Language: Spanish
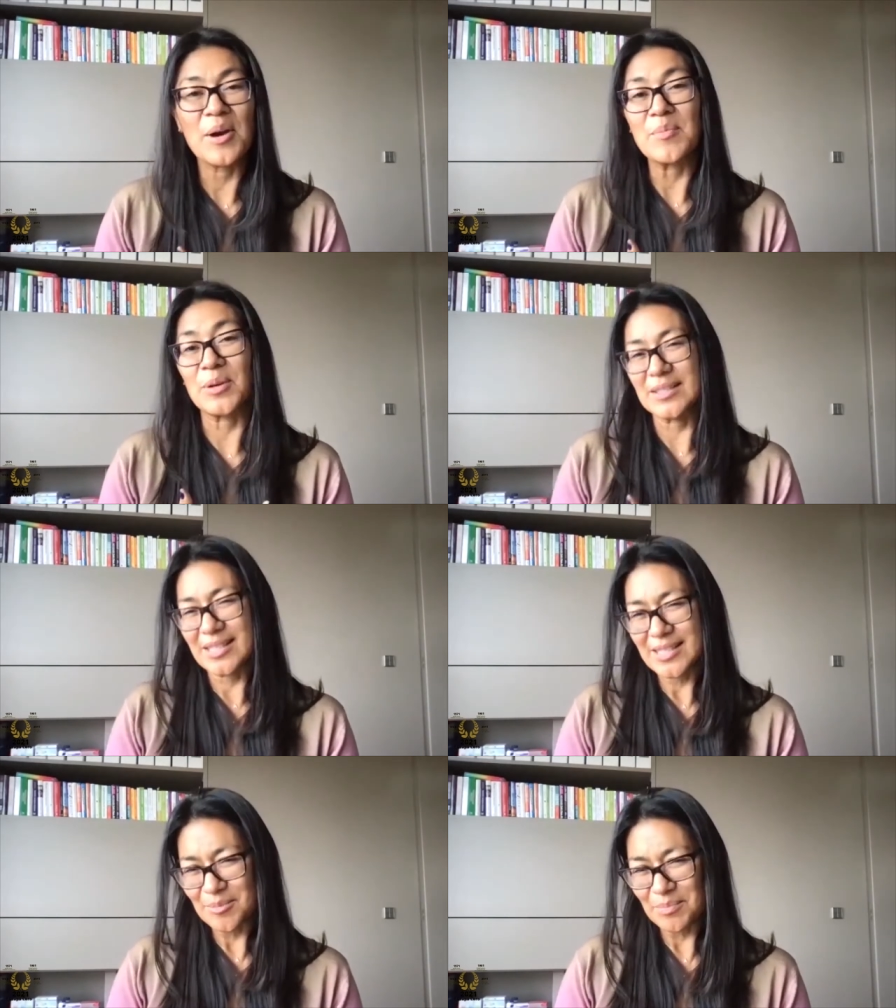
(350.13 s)
porque
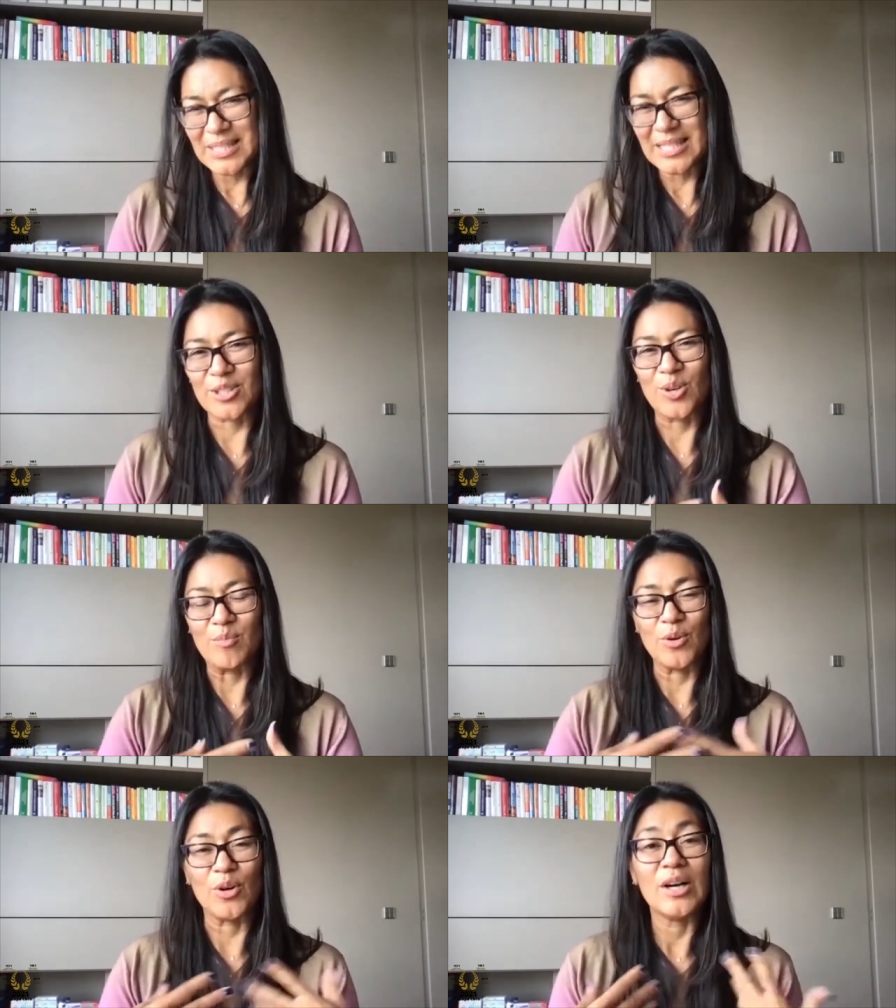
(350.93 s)
estas especias
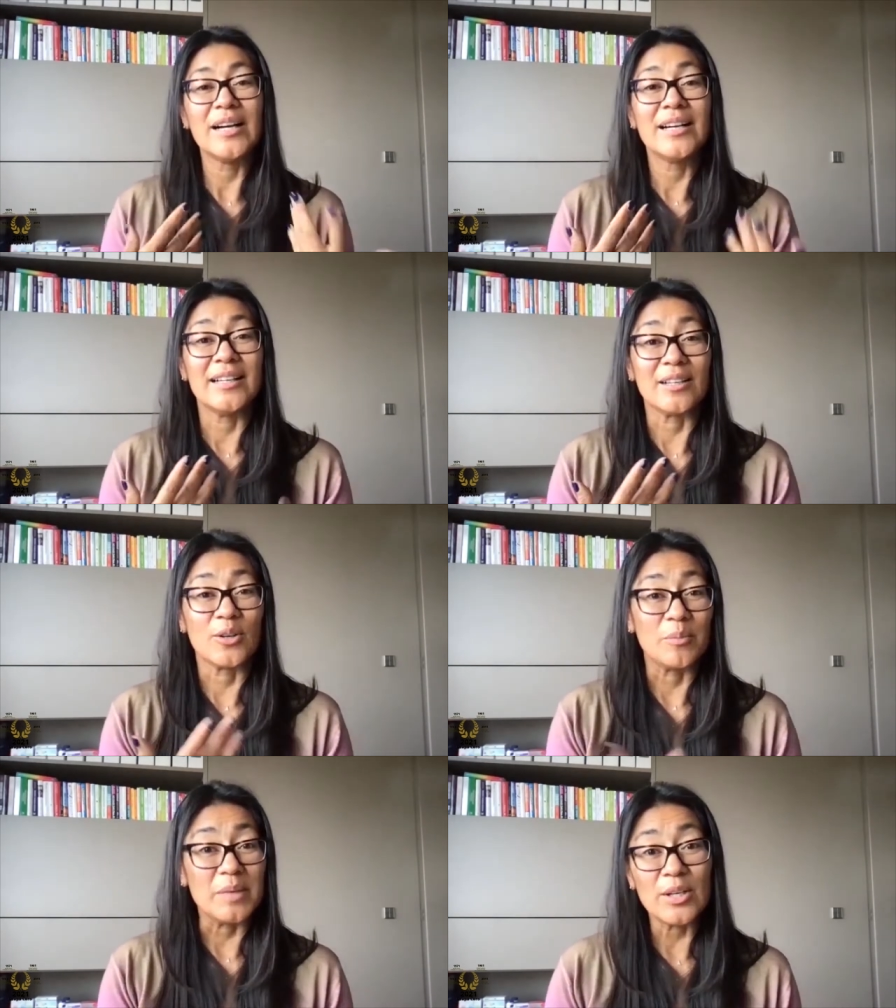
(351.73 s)
como el
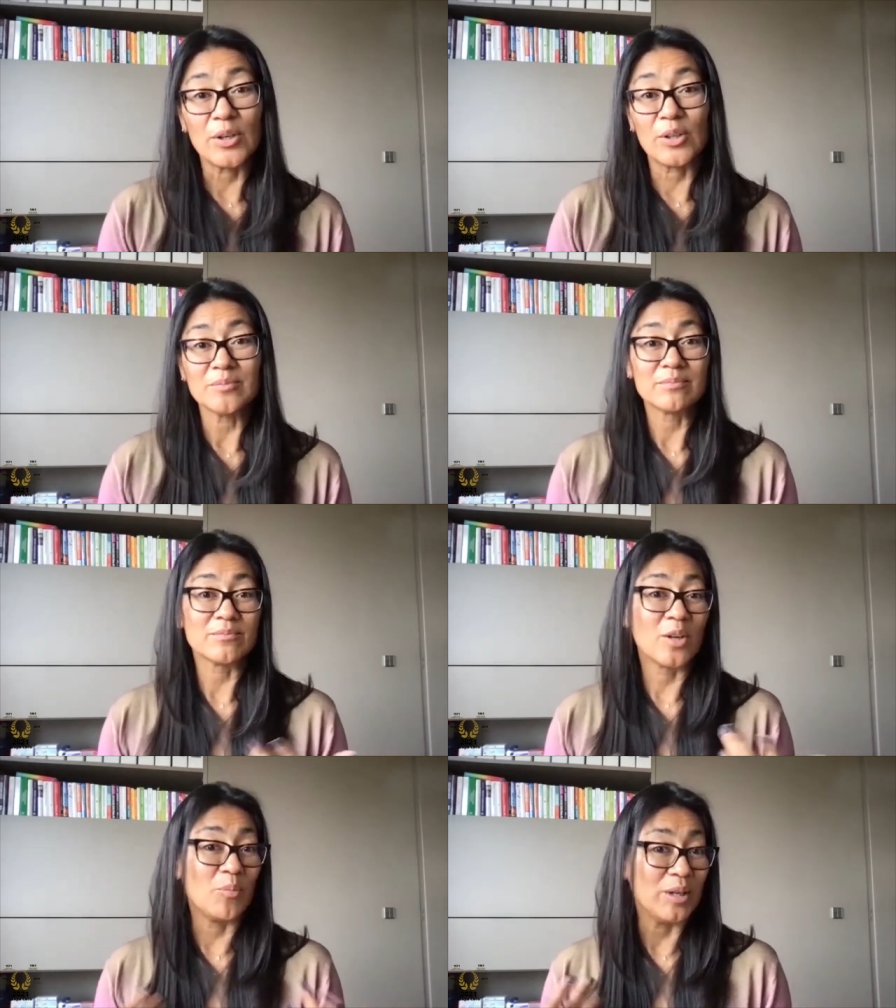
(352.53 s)
comino,
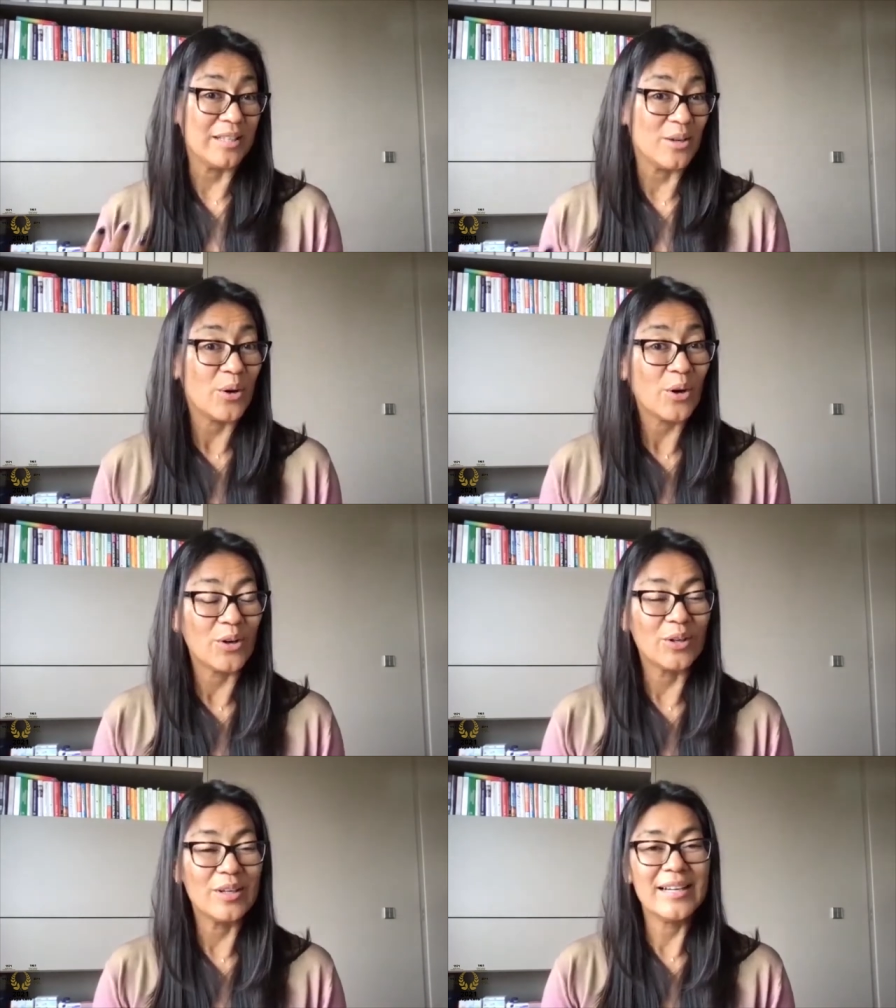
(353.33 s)
como el
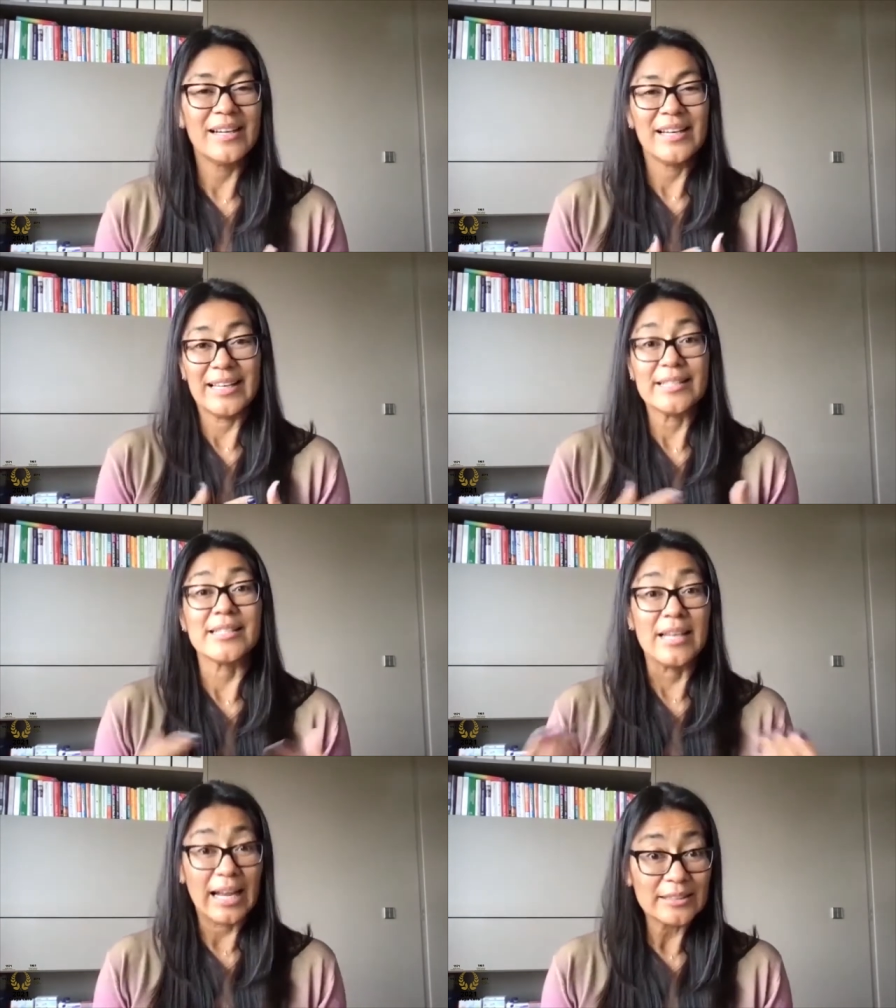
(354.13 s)
hinojo, el
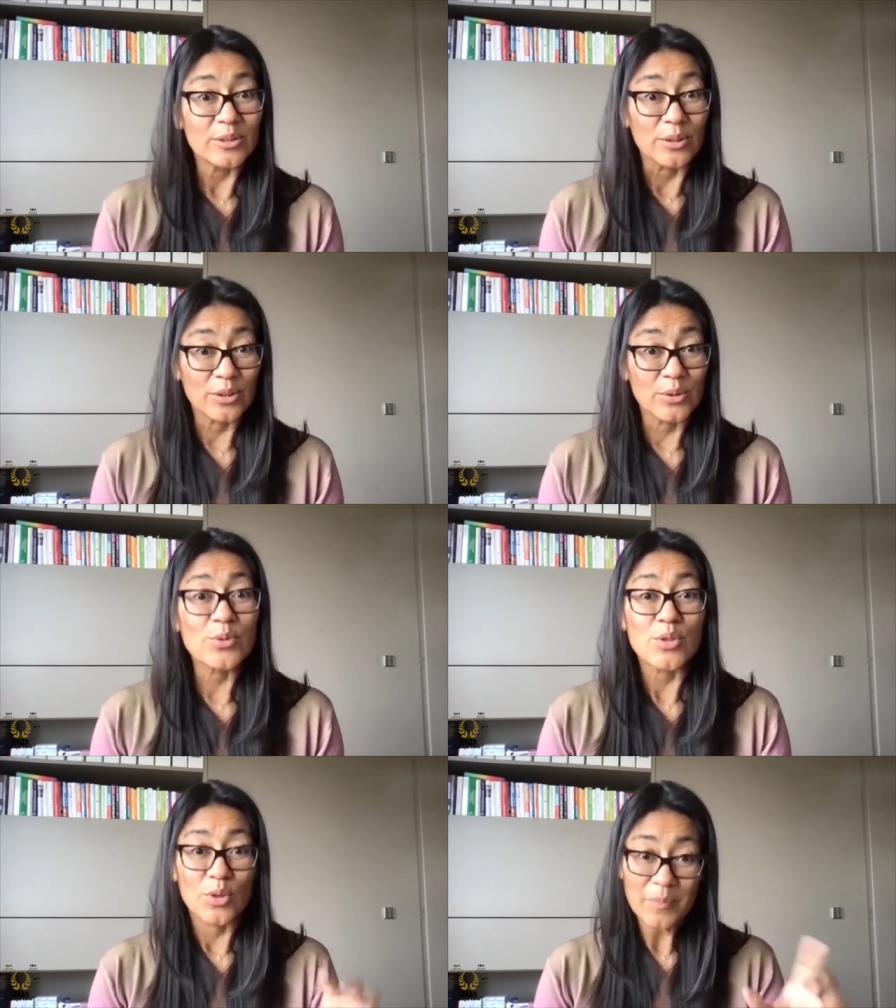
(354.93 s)
cilantro
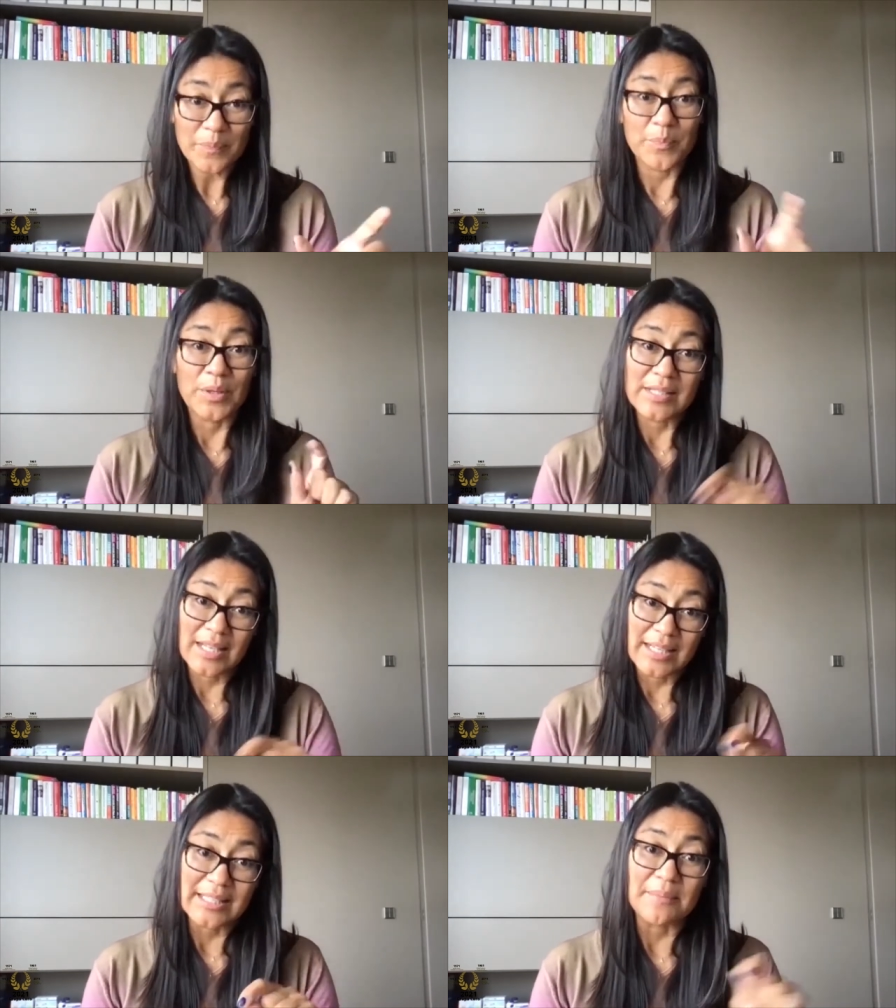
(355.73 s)
incluso, puede ser
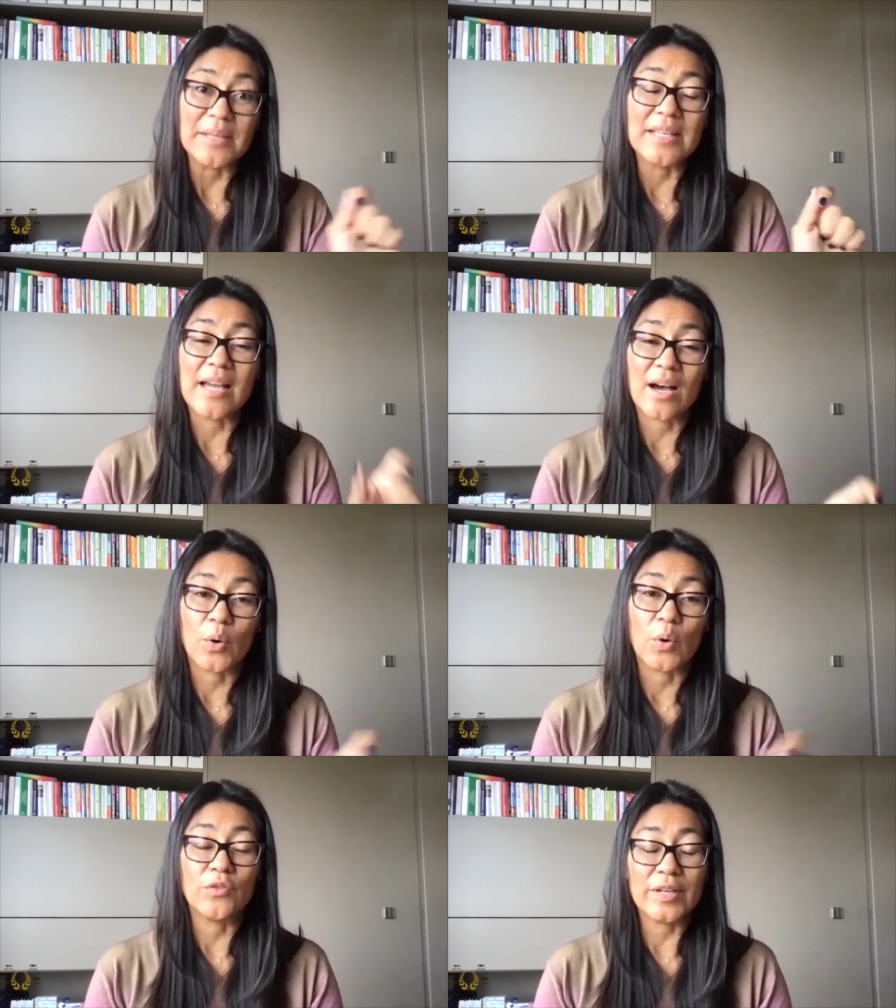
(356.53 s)
en semilla
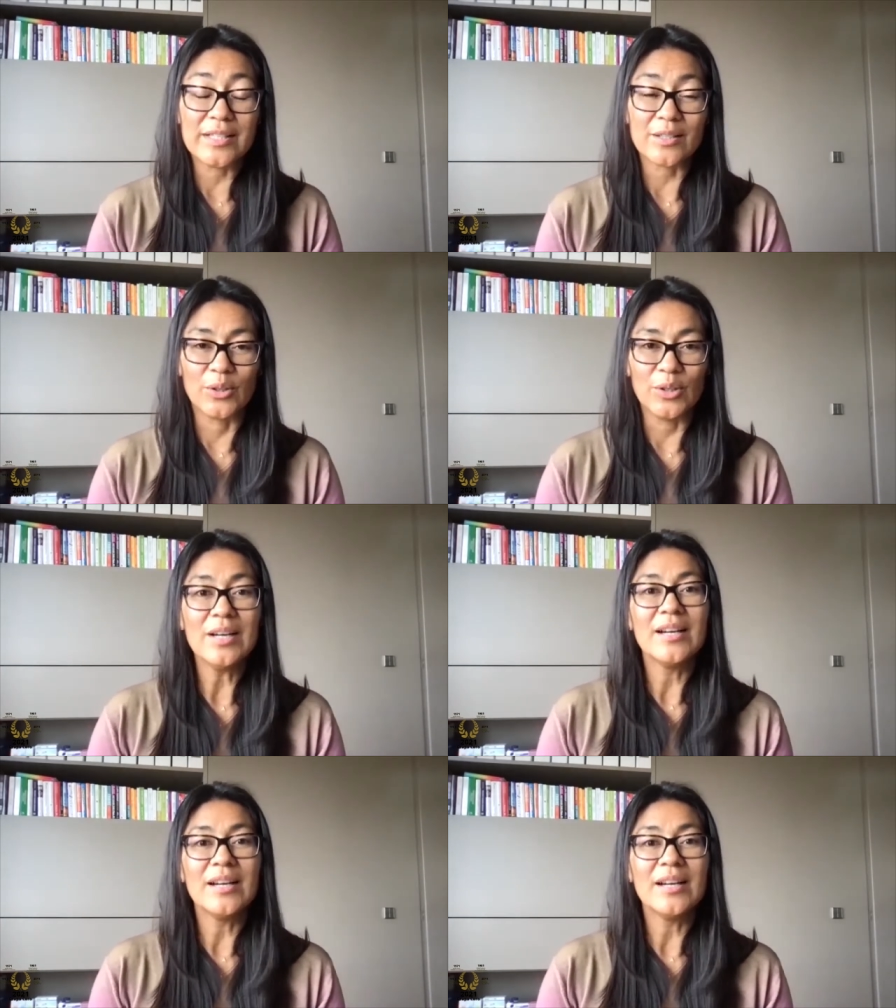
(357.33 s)
o fresco,